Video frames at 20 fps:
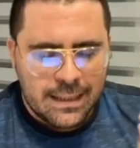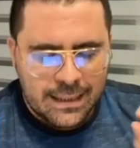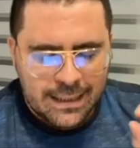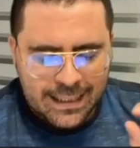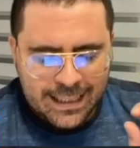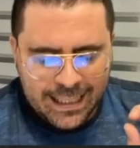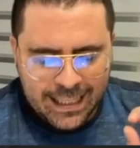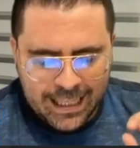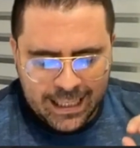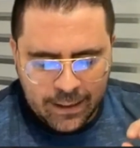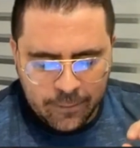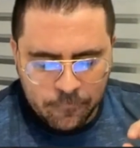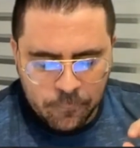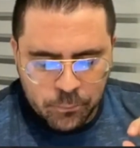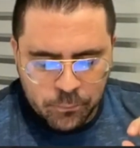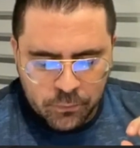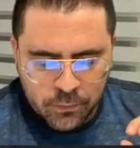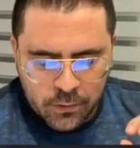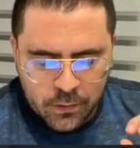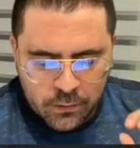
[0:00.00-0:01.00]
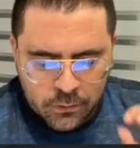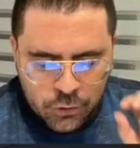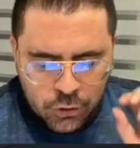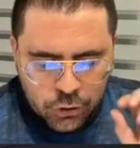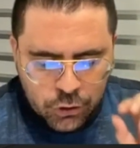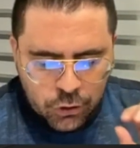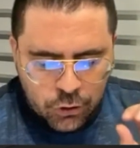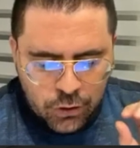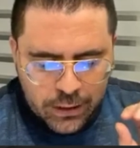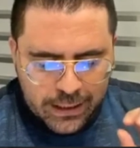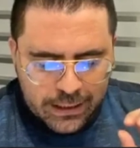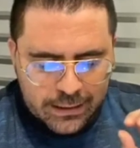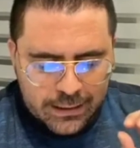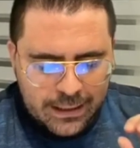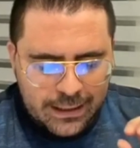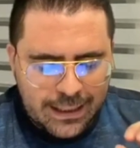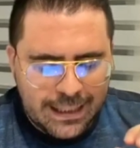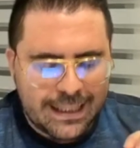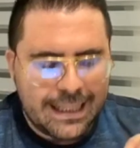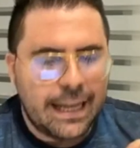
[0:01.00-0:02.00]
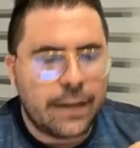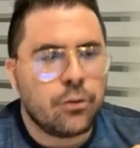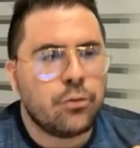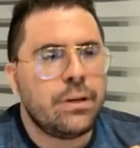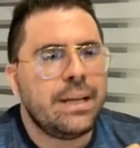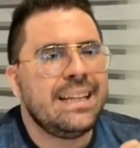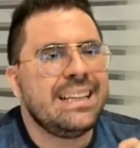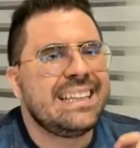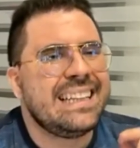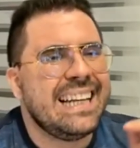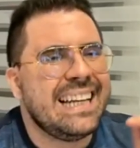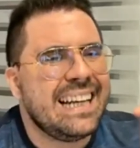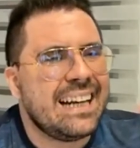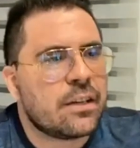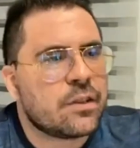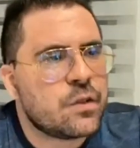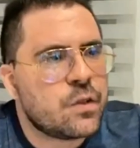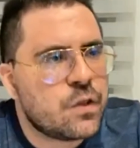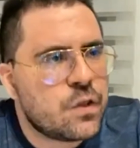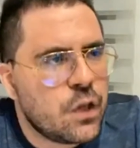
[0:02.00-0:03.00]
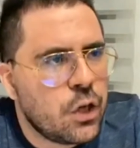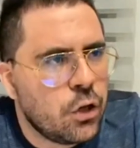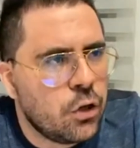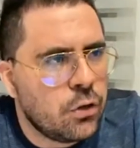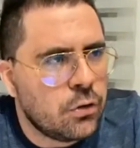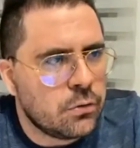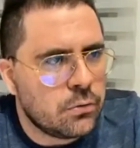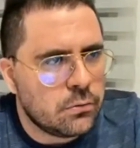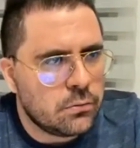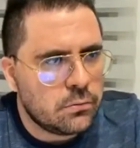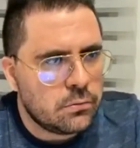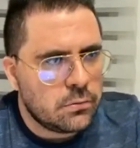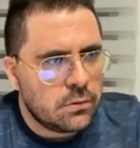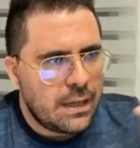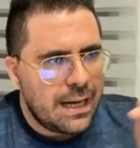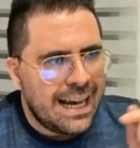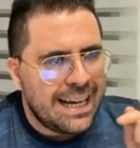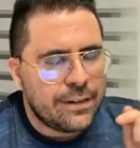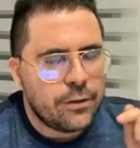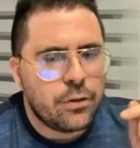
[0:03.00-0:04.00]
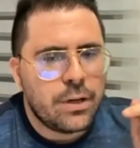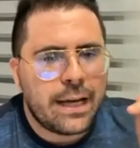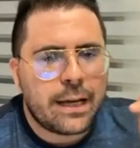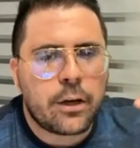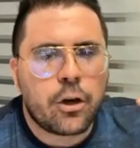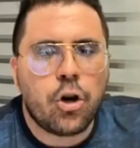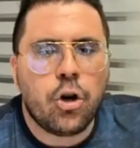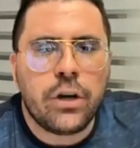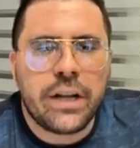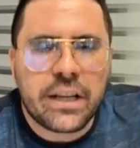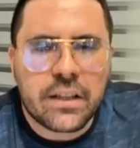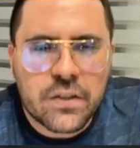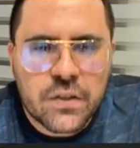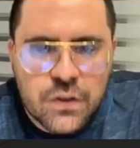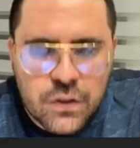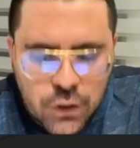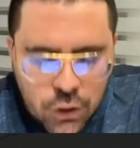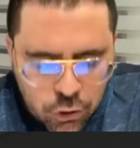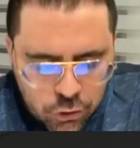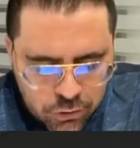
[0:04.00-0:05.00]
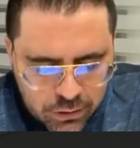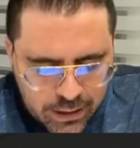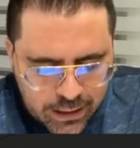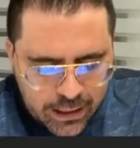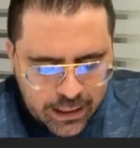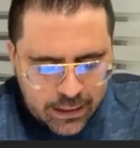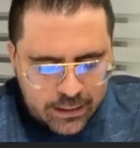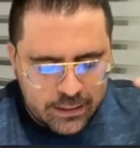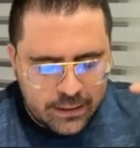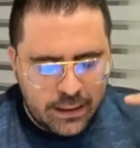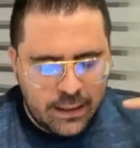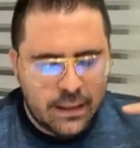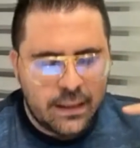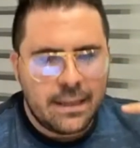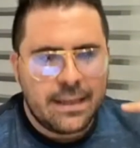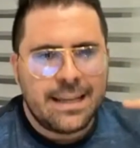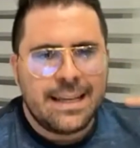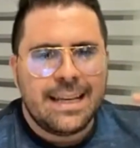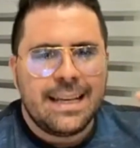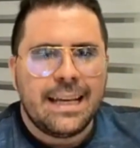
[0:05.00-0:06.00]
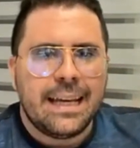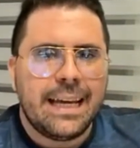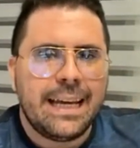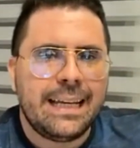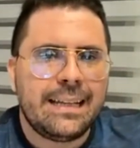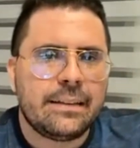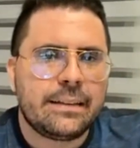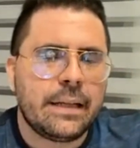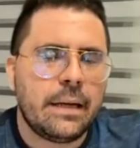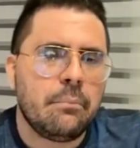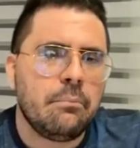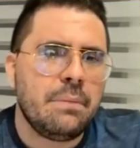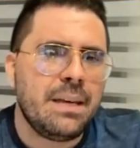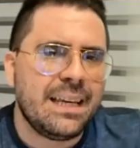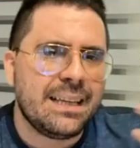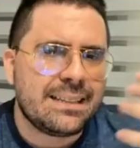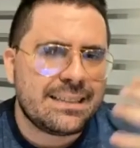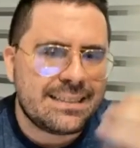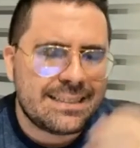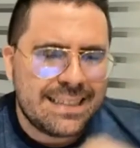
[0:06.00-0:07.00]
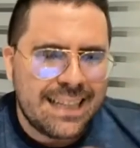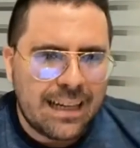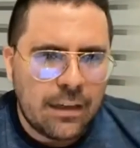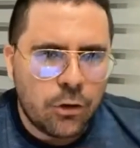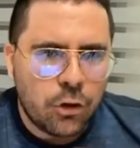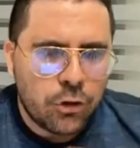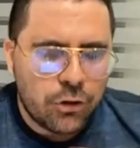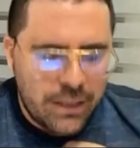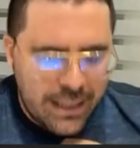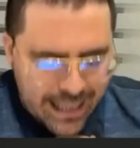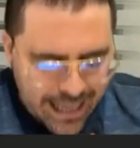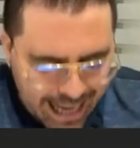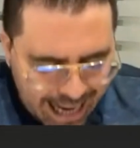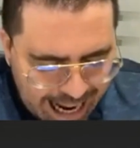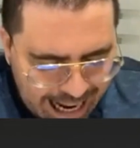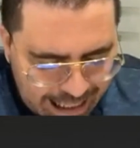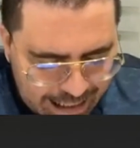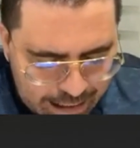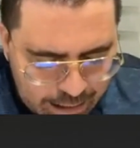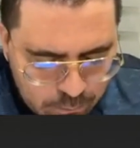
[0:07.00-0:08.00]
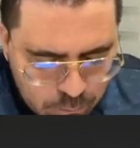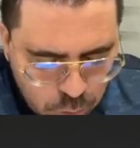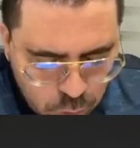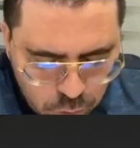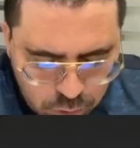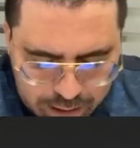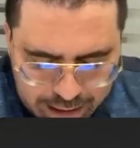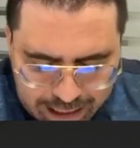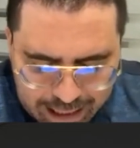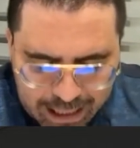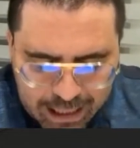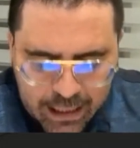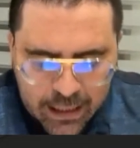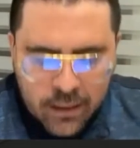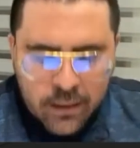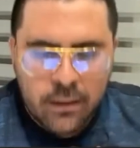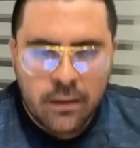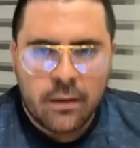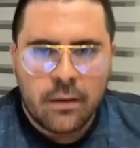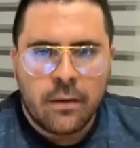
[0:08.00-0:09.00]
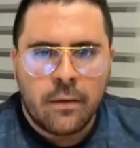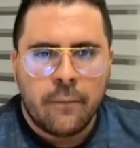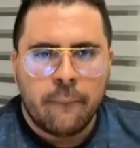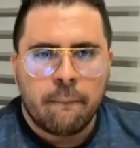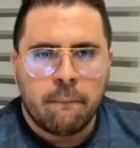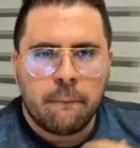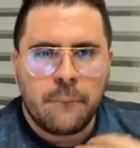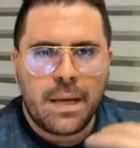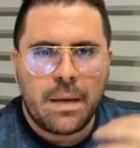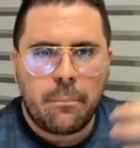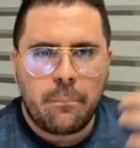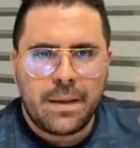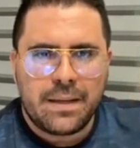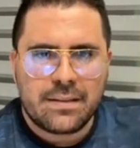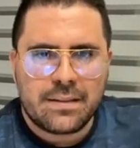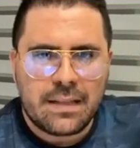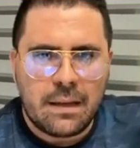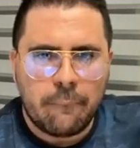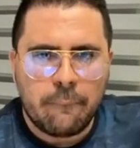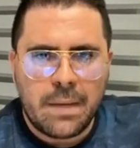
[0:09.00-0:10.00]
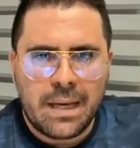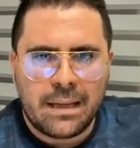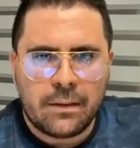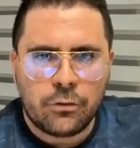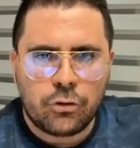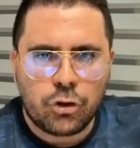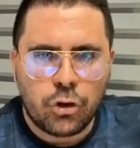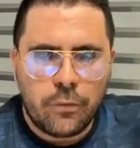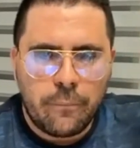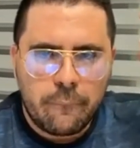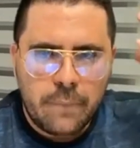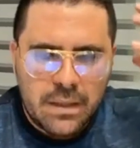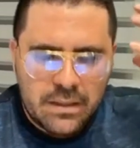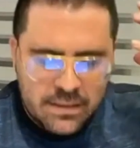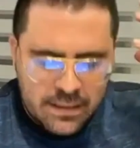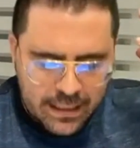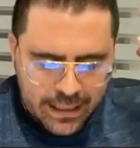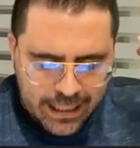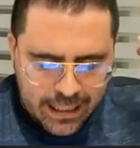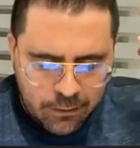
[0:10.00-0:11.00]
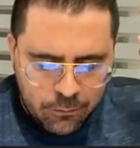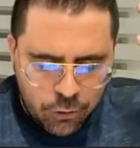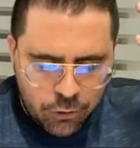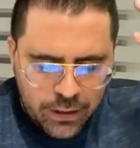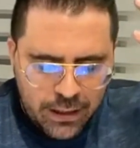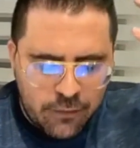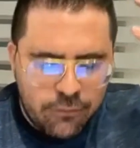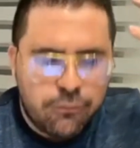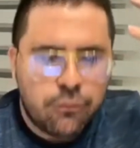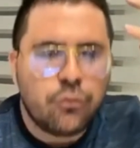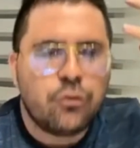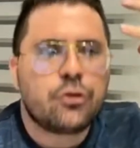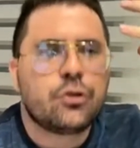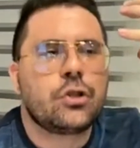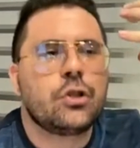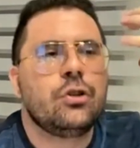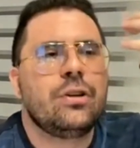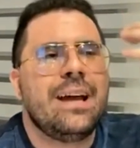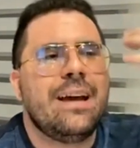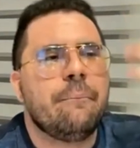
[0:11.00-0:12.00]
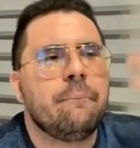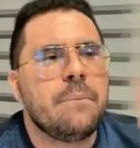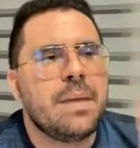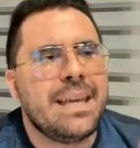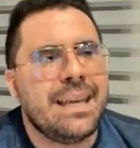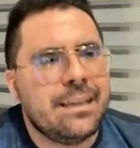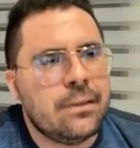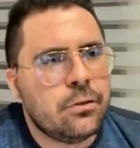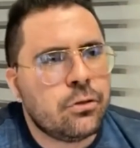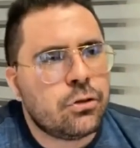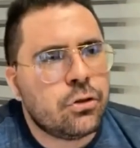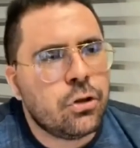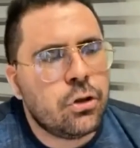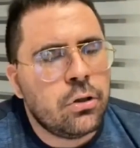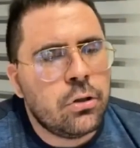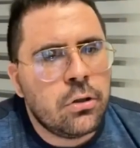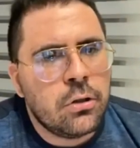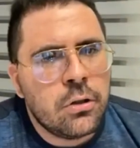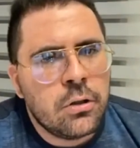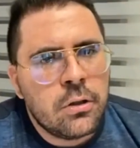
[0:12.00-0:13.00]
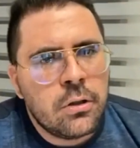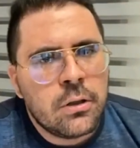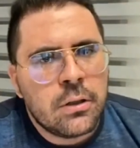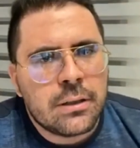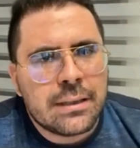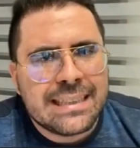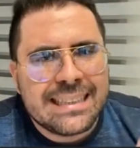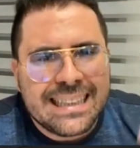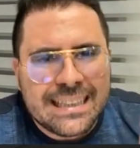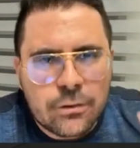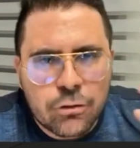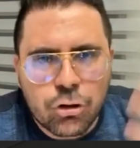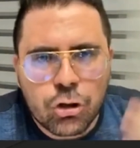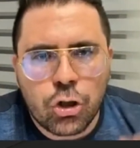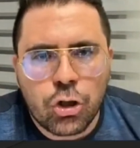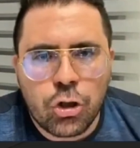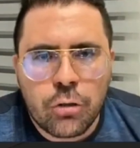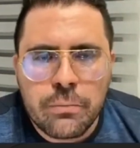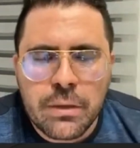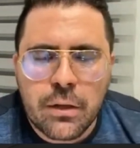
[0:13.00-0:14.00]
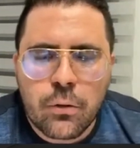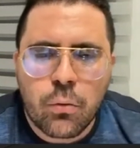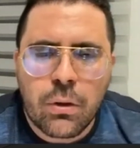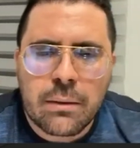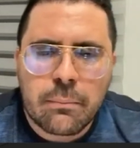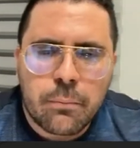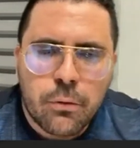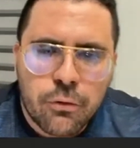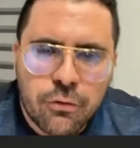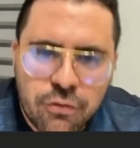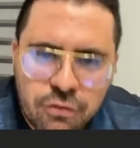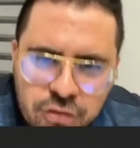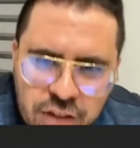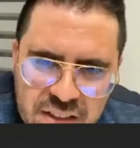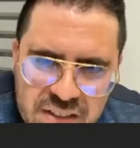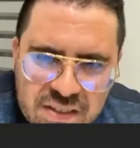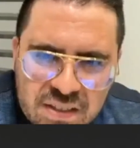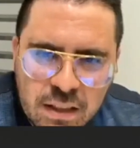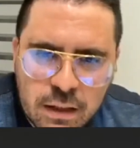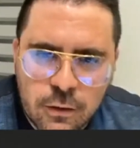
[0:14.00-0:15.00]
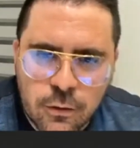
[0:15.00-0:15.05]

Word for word: que yo tengo que entender que hay una interacción, hay una conexión directa entre mi estado de ánimo y mis pensamientos, mi cerebro y el funcionamiento de todo mi cuerpo físico.